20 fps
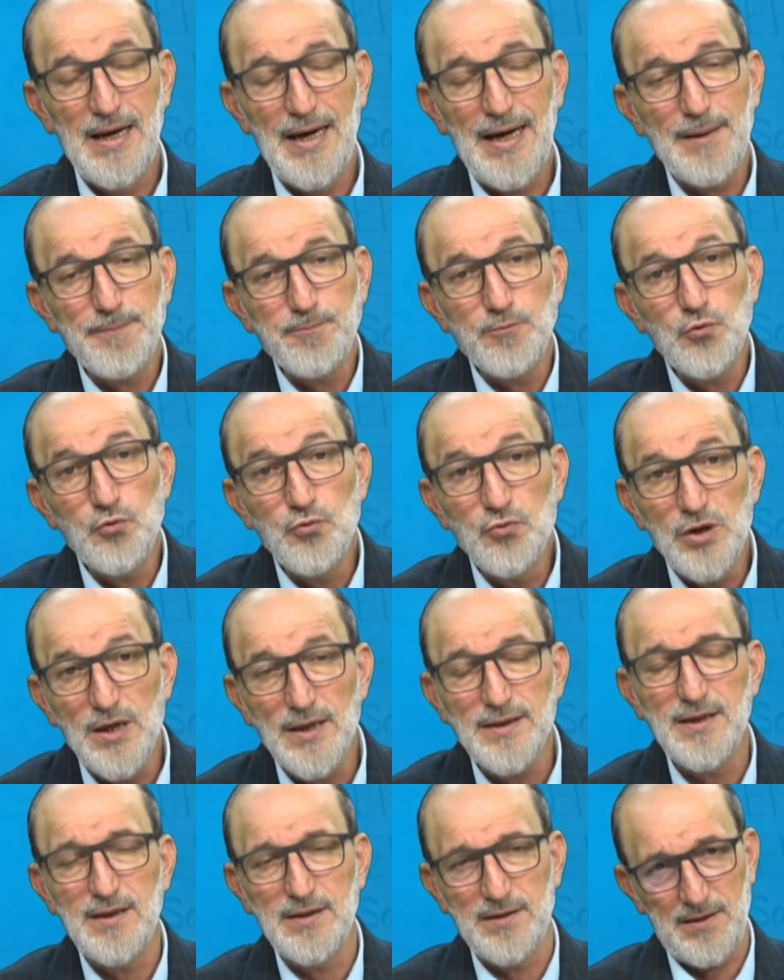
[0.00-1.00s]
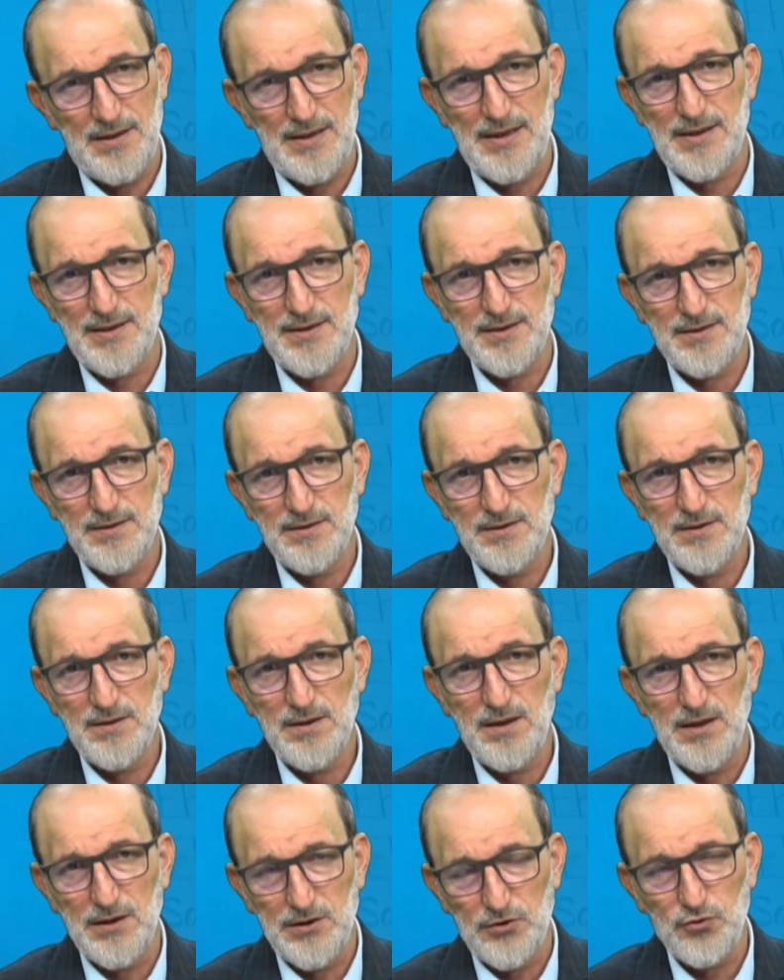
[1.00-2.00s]
Hep dünya dediler.
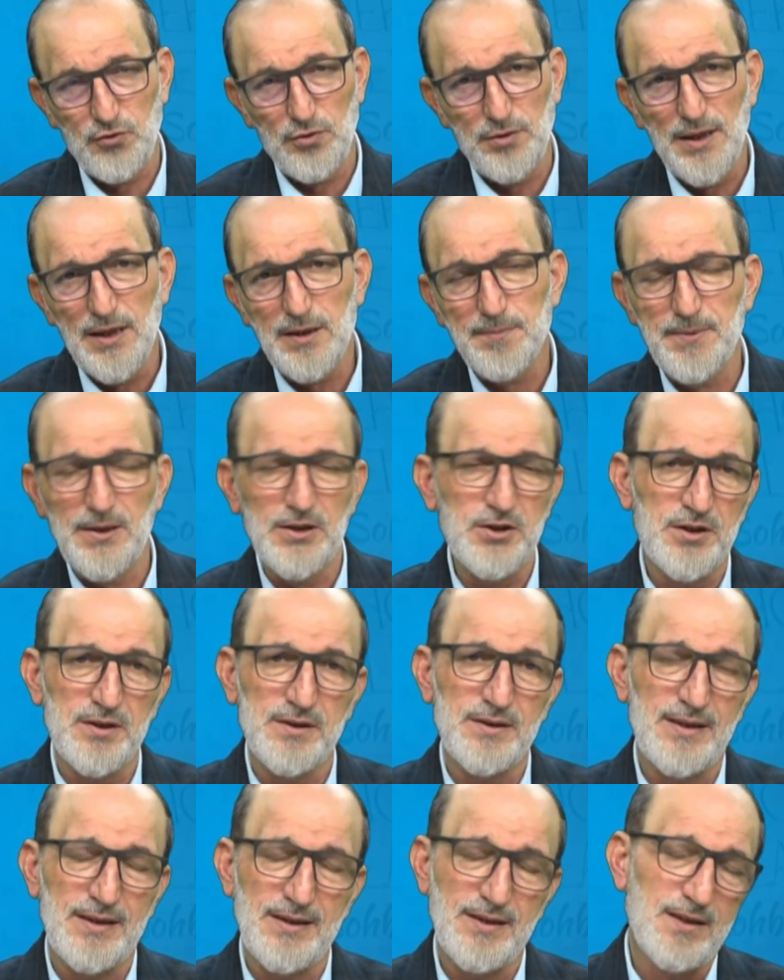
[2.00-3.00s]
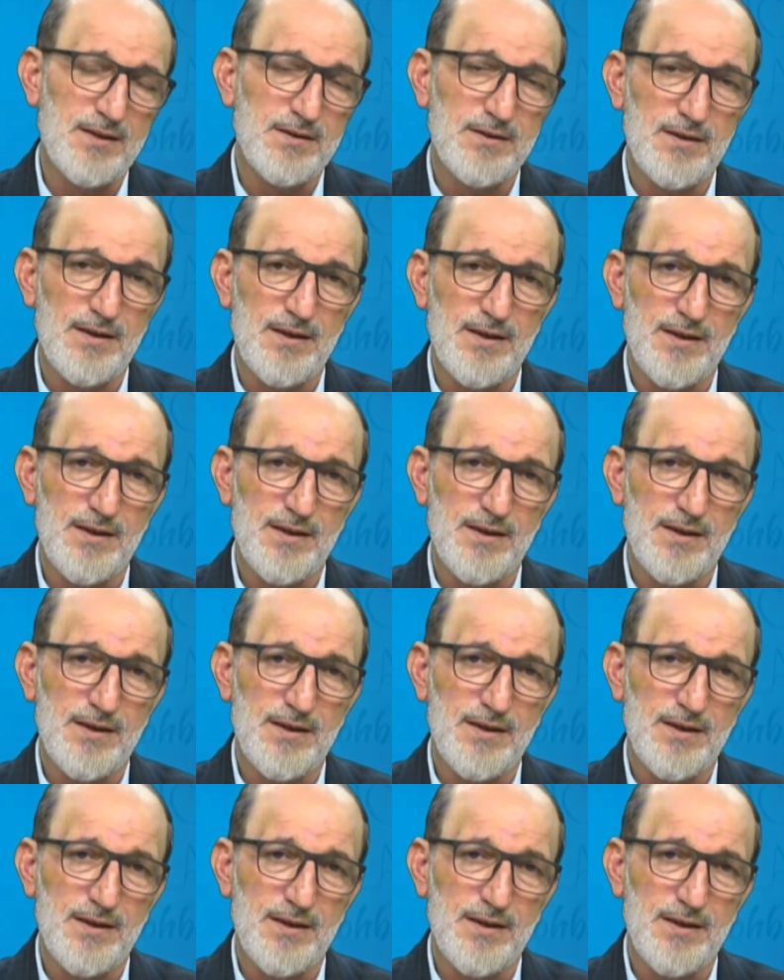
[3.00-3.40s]
Arzular peşinde gittiler.